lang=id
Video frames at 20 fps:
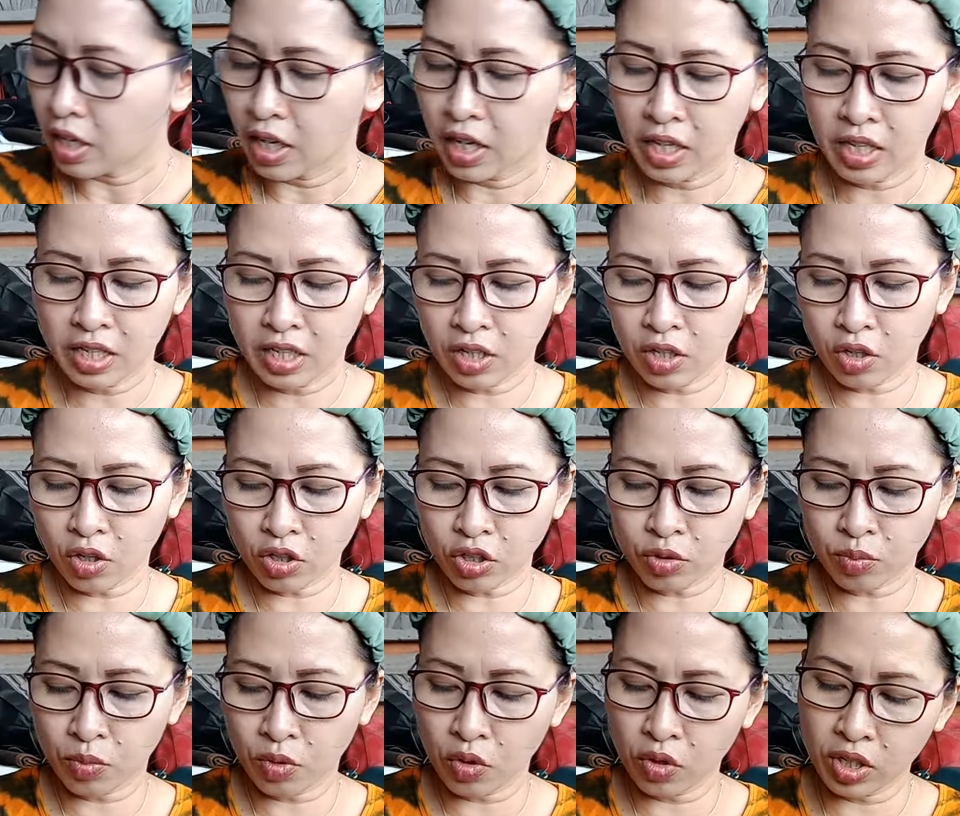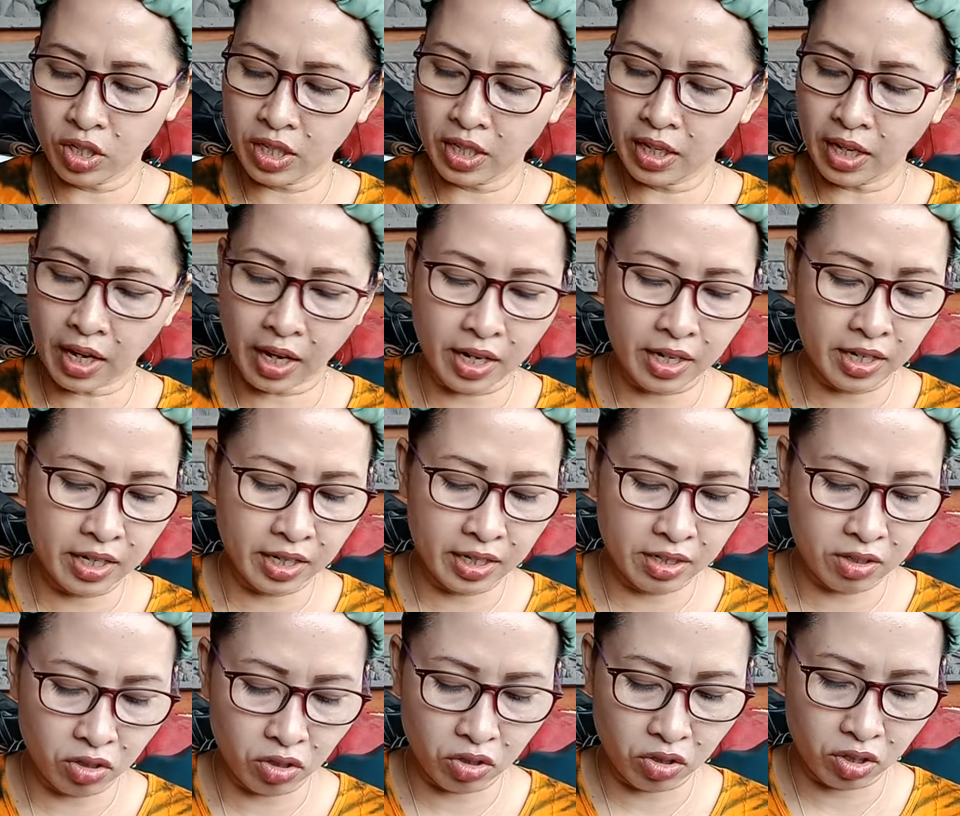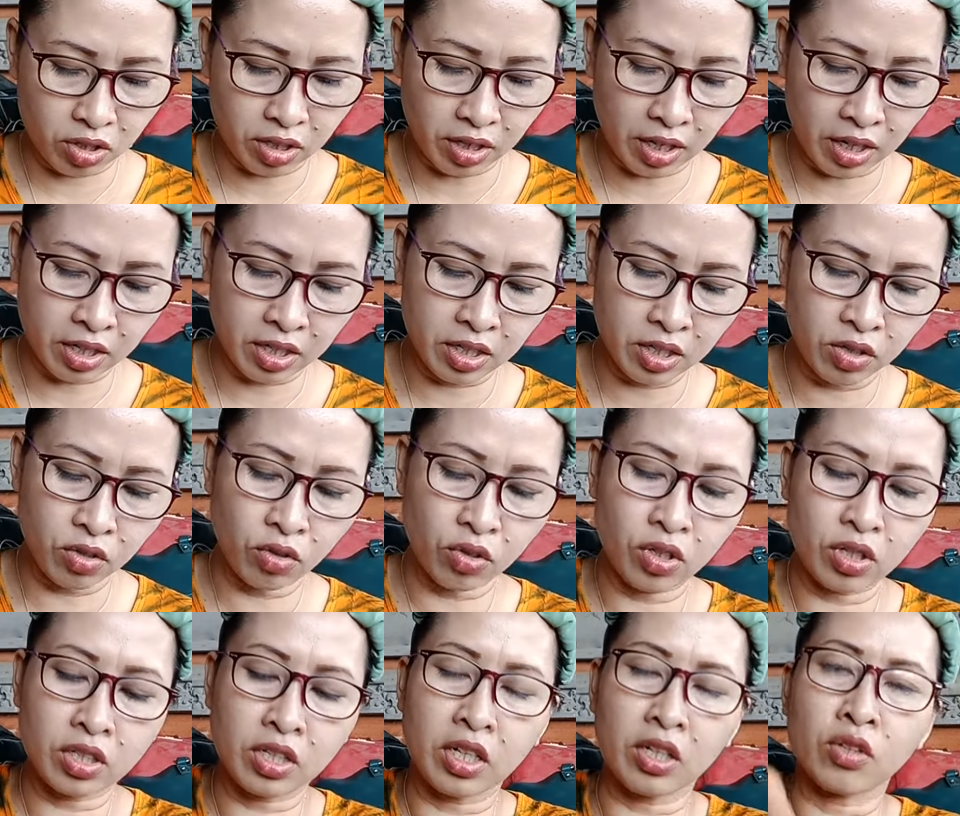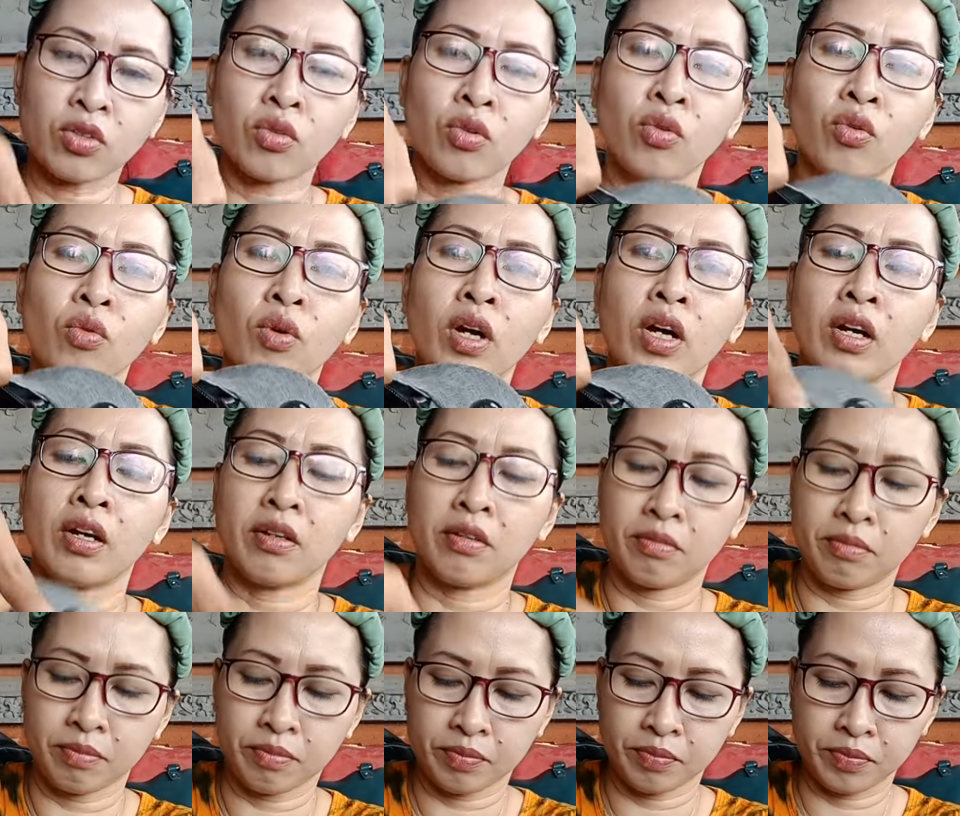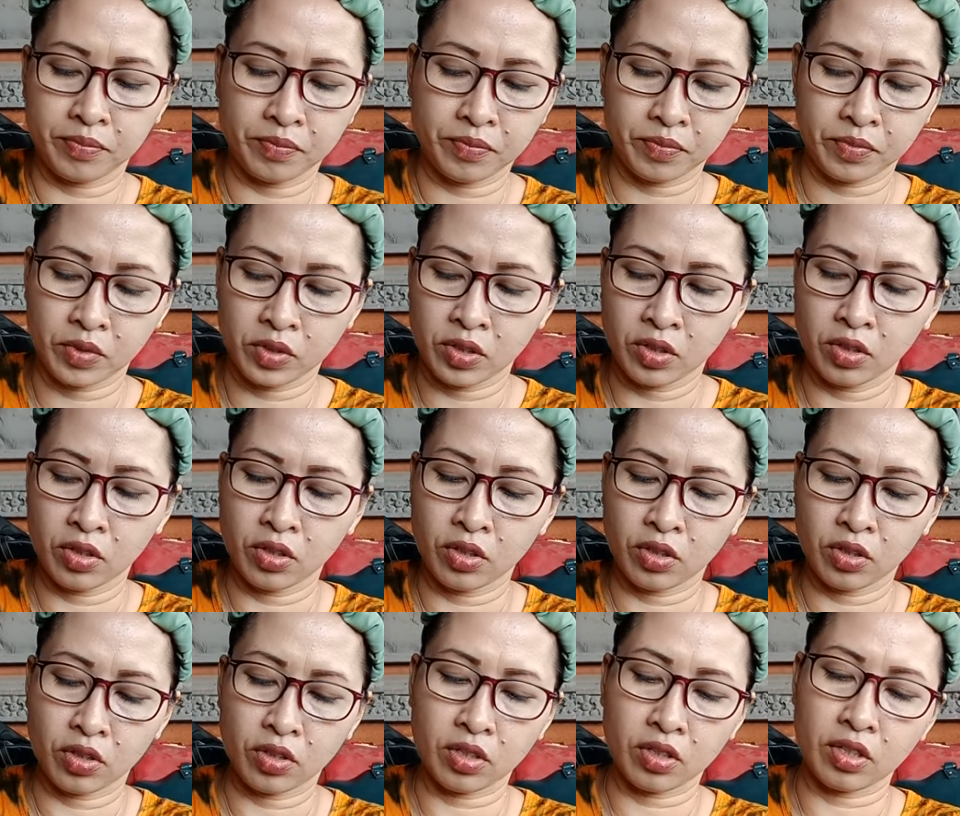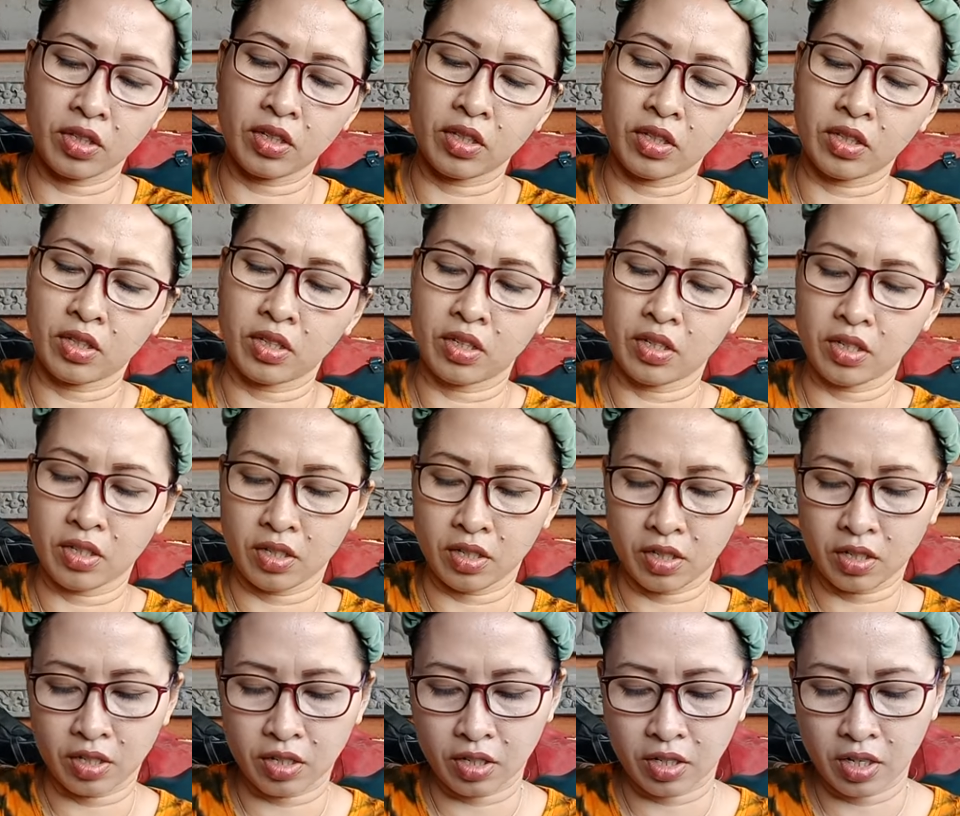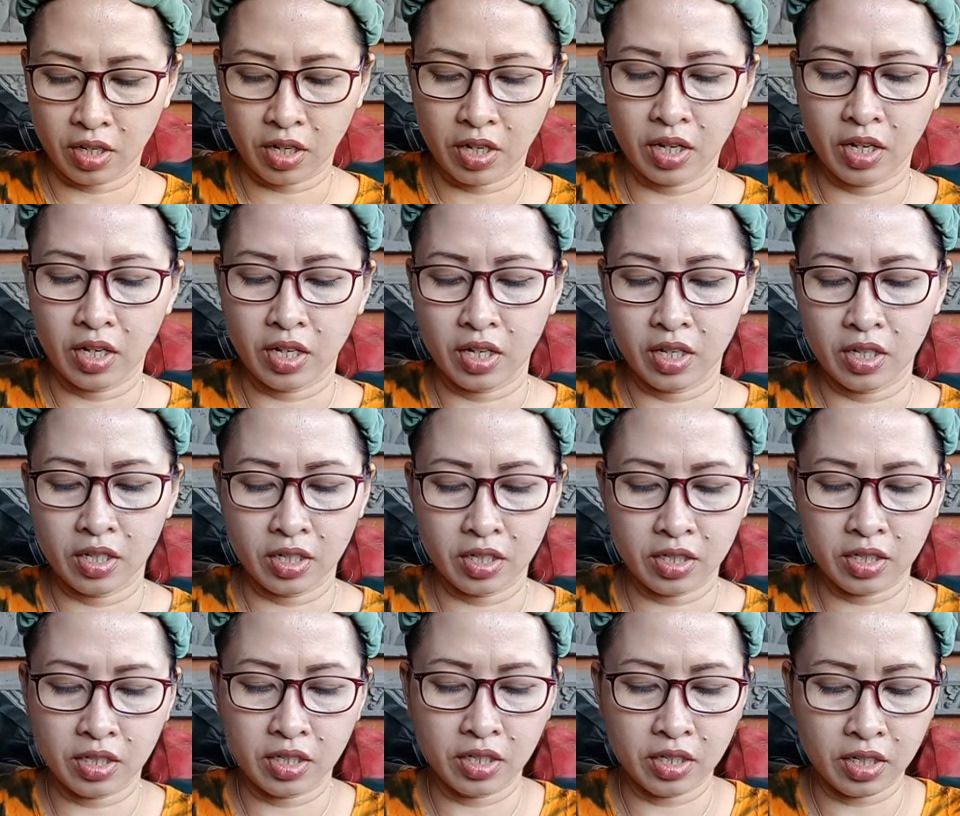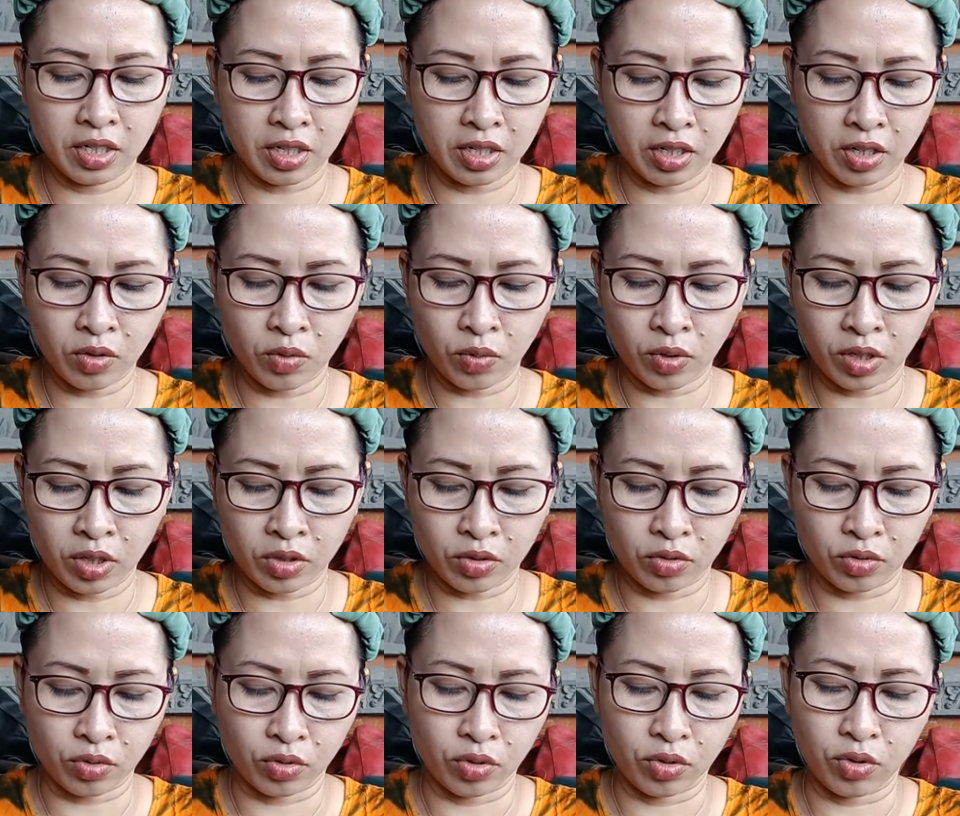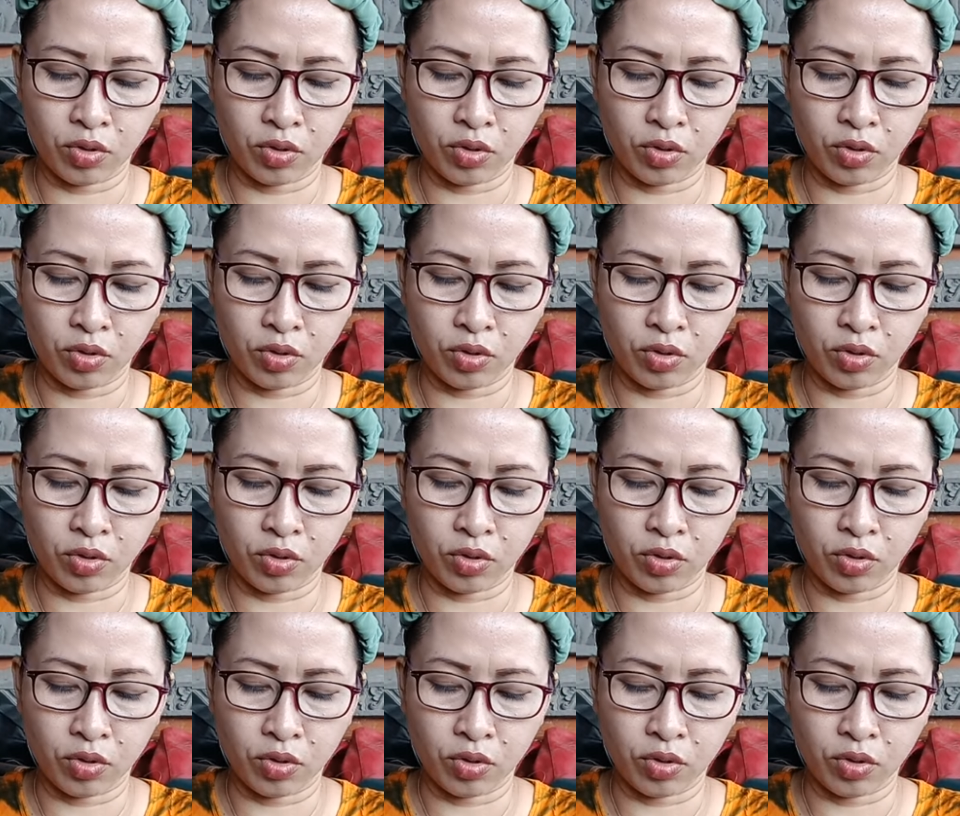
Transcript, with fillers: ini crossbody adidut adidut satu ruang nah, di sini ada ruang tuh